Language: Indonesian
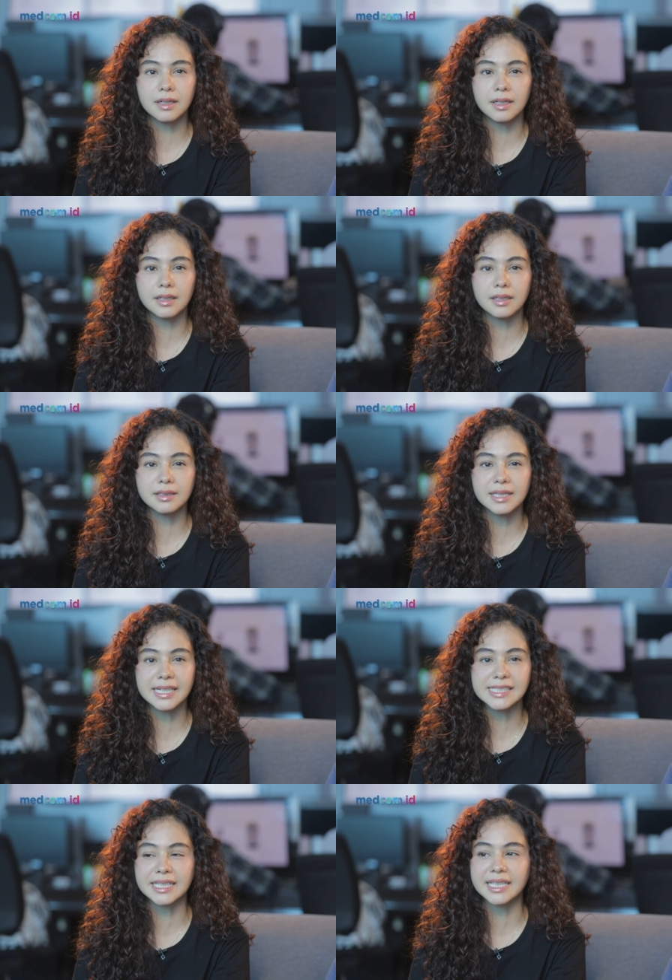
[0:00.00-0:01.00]
uh,
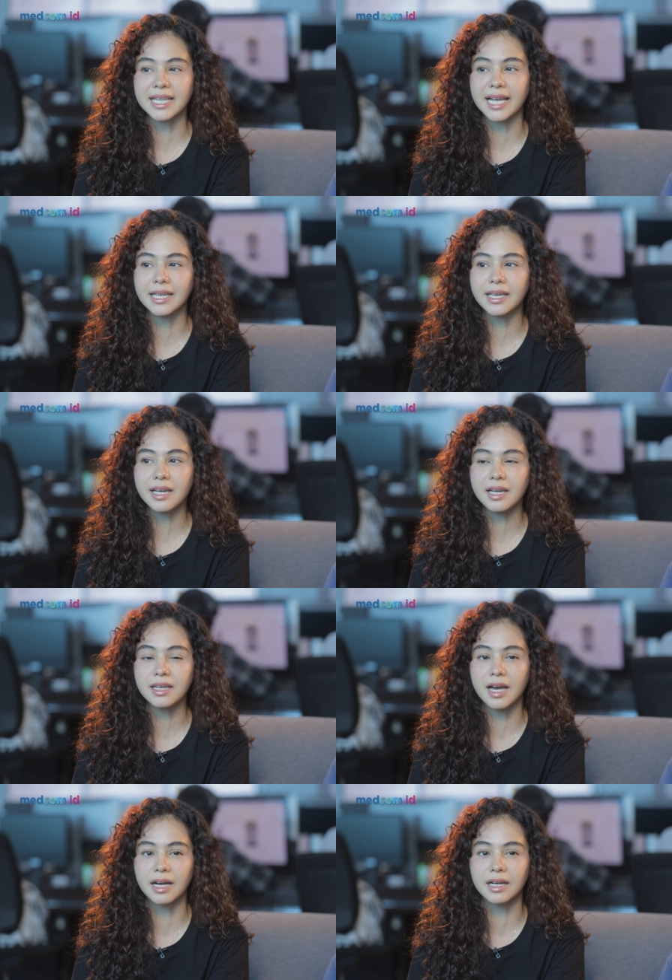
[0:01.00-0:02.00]
dengan ceritanya
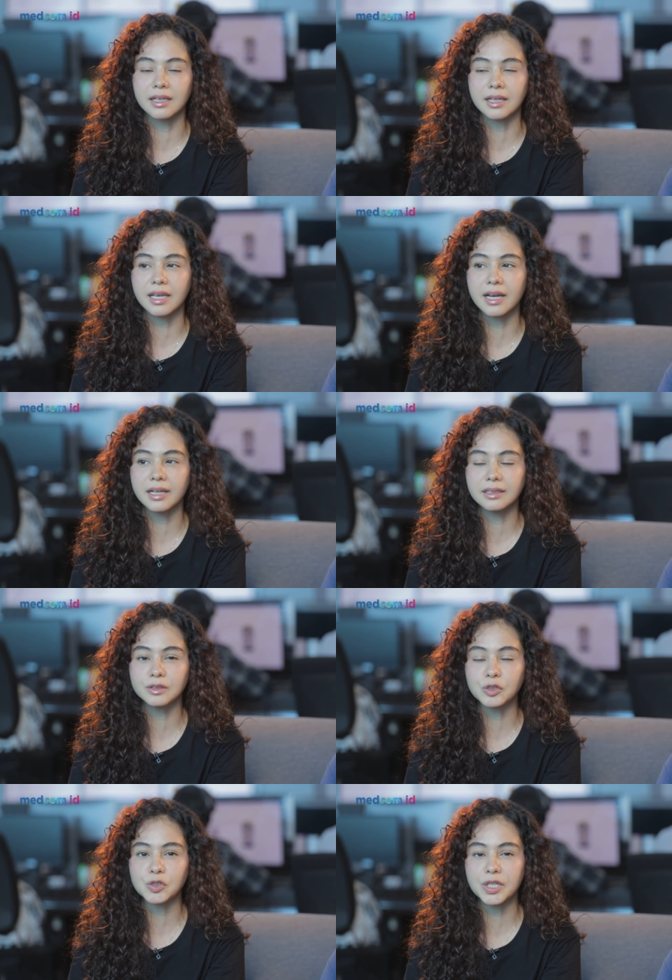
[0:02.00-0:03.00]
ya yang ringan
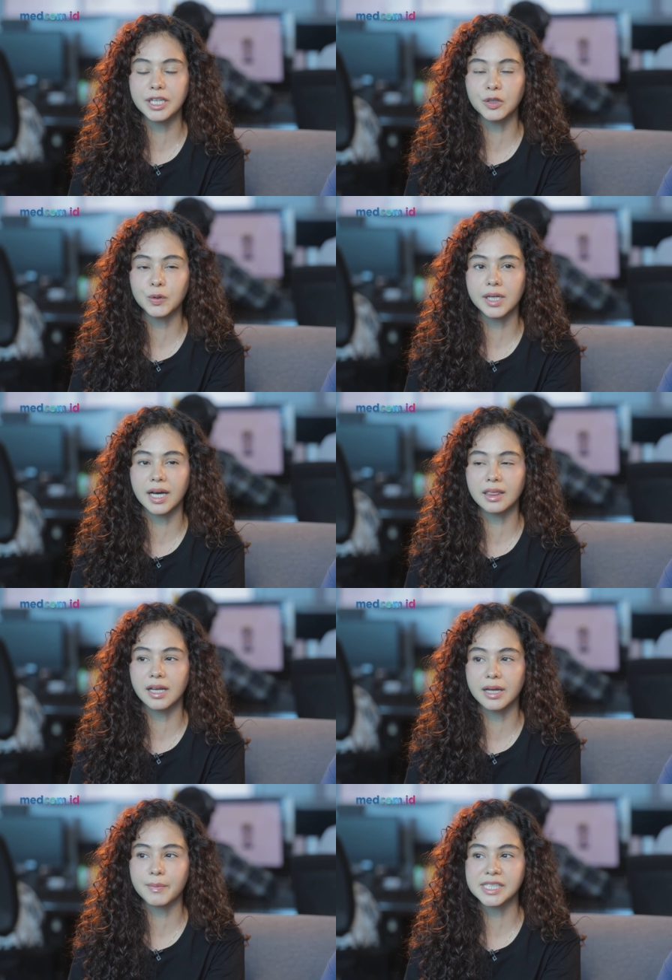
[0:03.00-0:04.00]
terus udah gitu dekat
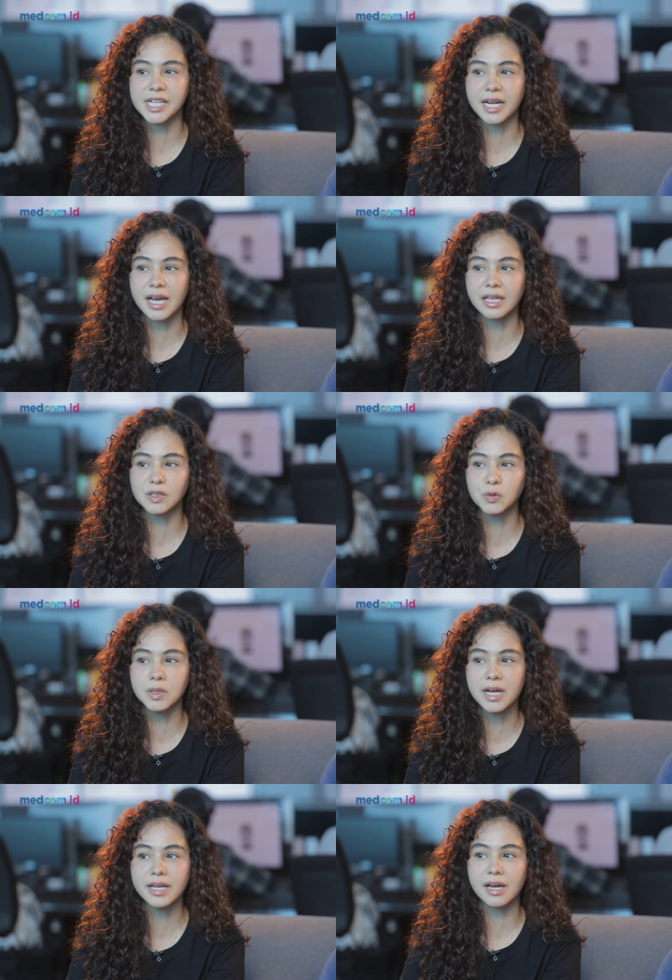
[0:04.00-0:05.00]
dengan masyarakat
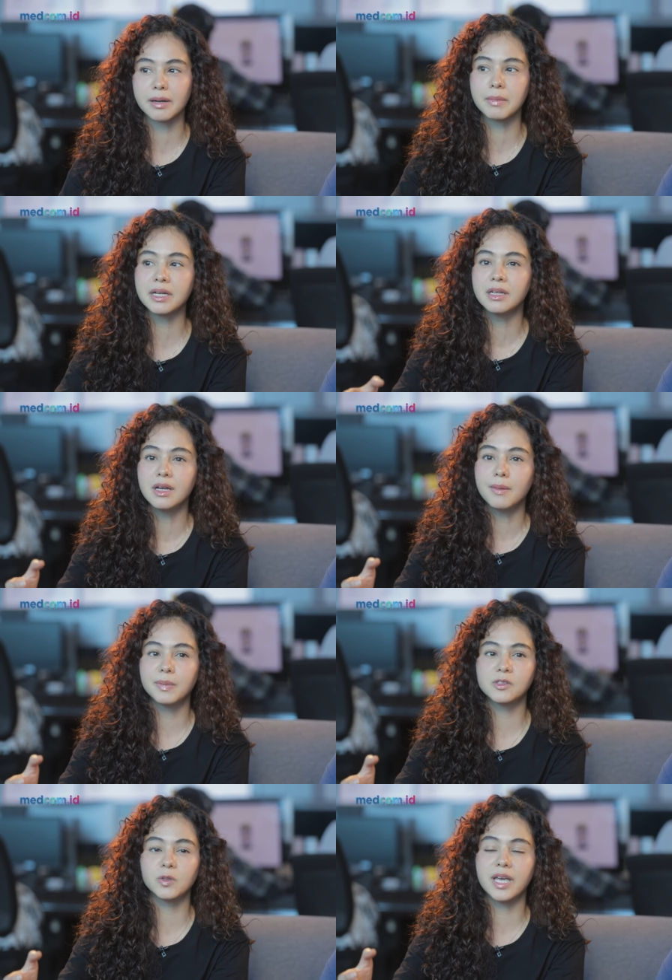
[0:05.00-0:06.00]
juga yang emang
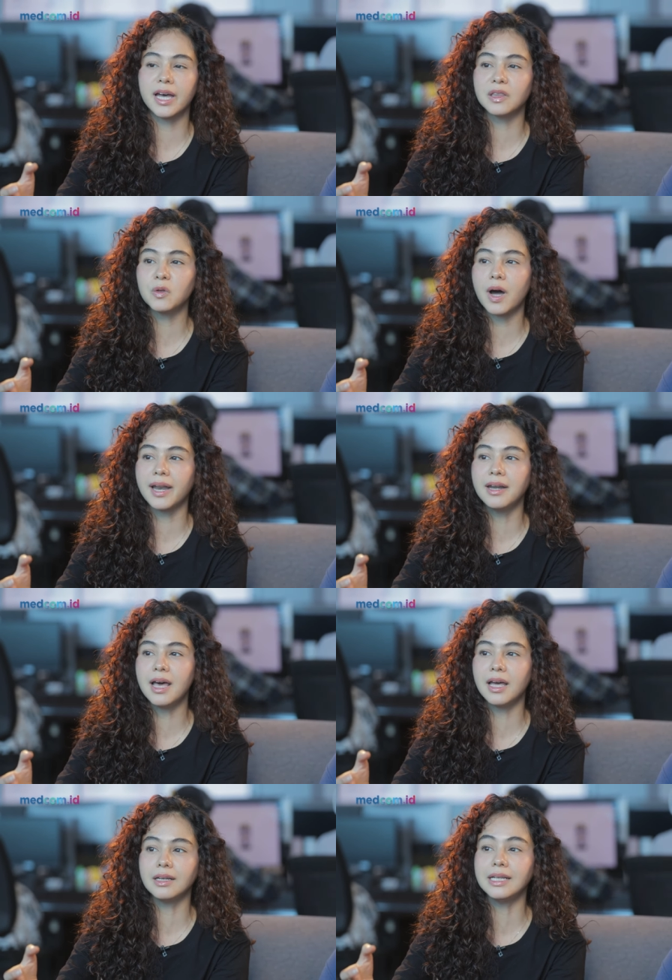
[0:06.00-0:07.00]
pesugihan tuh
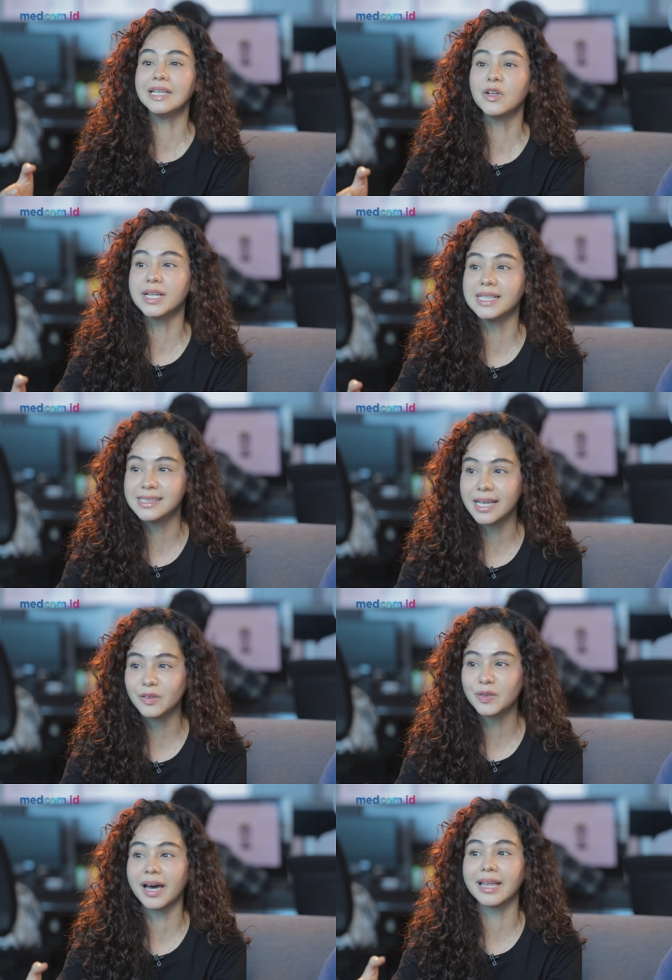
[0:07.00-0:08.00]
ada di Indonesia
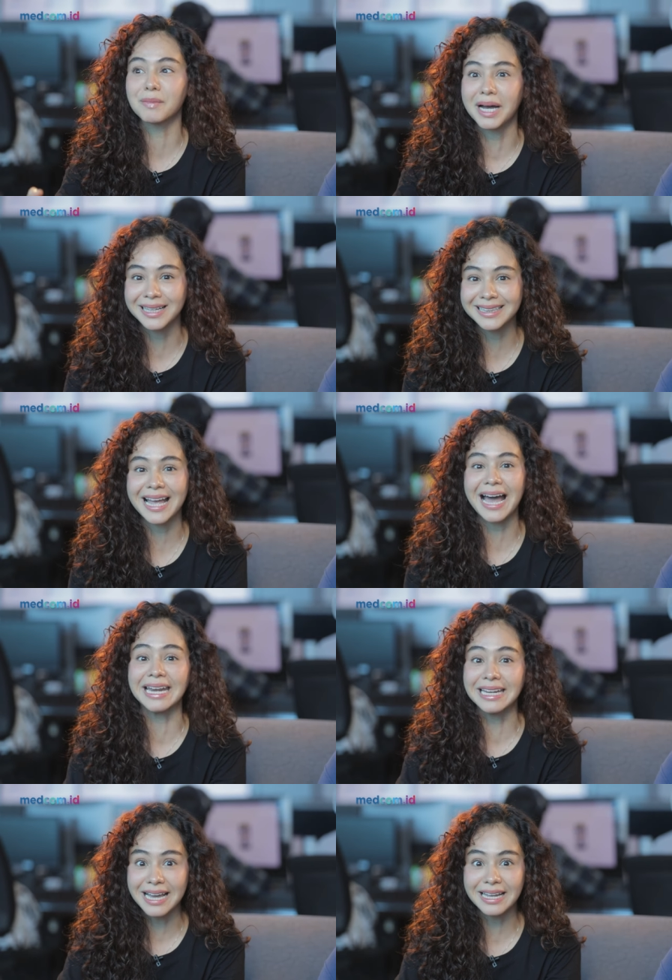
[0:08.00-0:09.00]
tuh dekat banget,
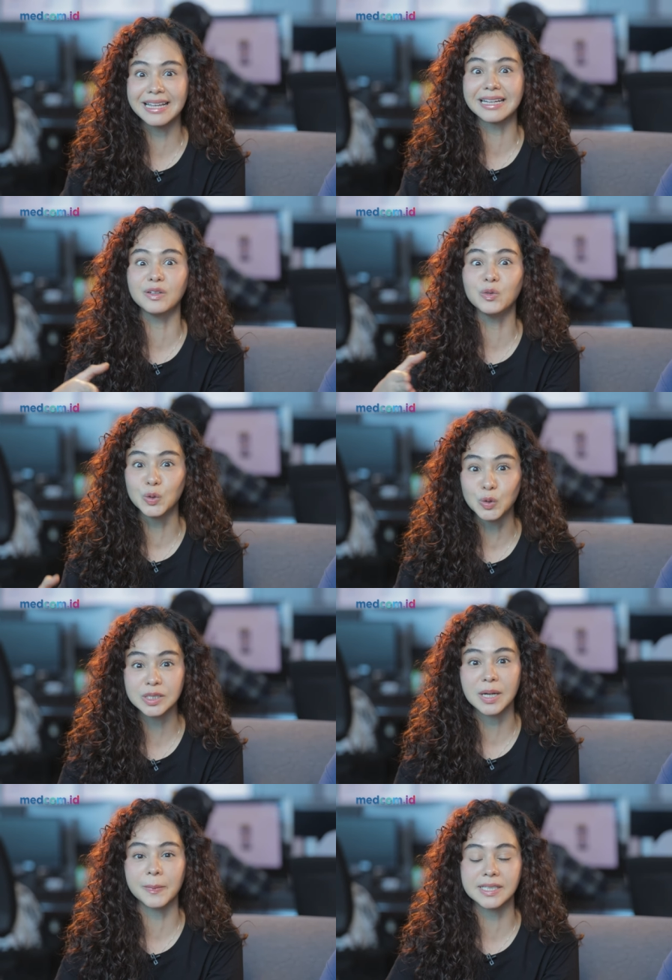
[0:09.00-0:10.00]
ada dari dulu
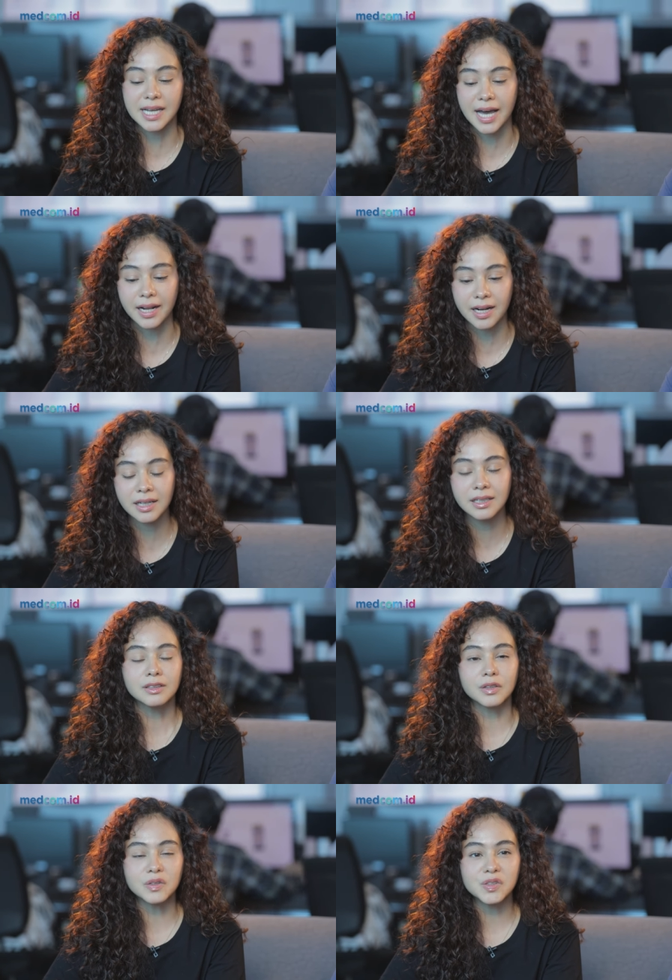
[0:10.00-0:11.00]
sampai sekarang.
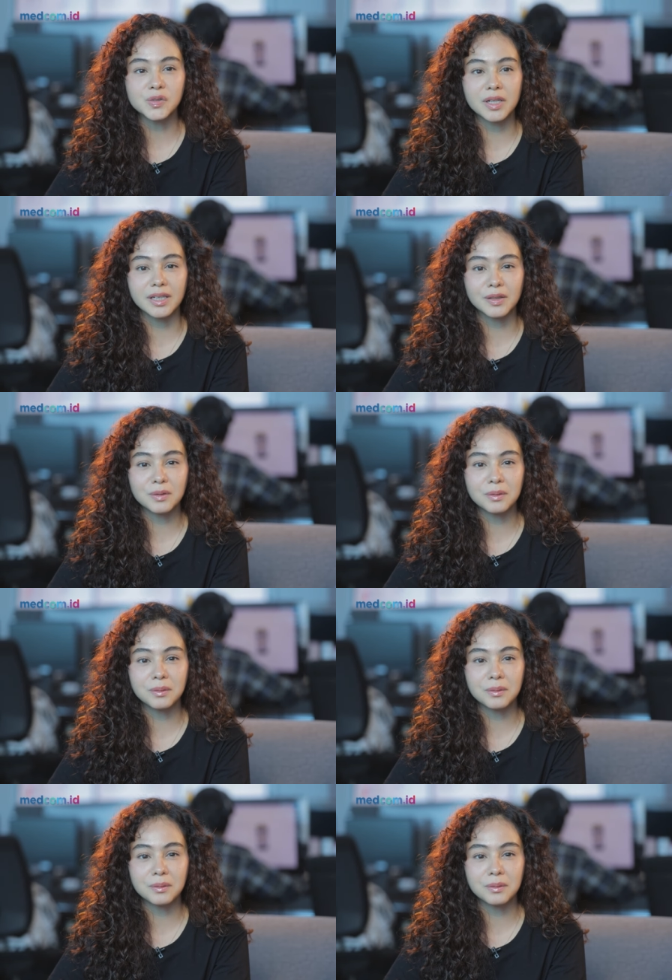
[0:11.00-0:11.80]
Terus sudah gitu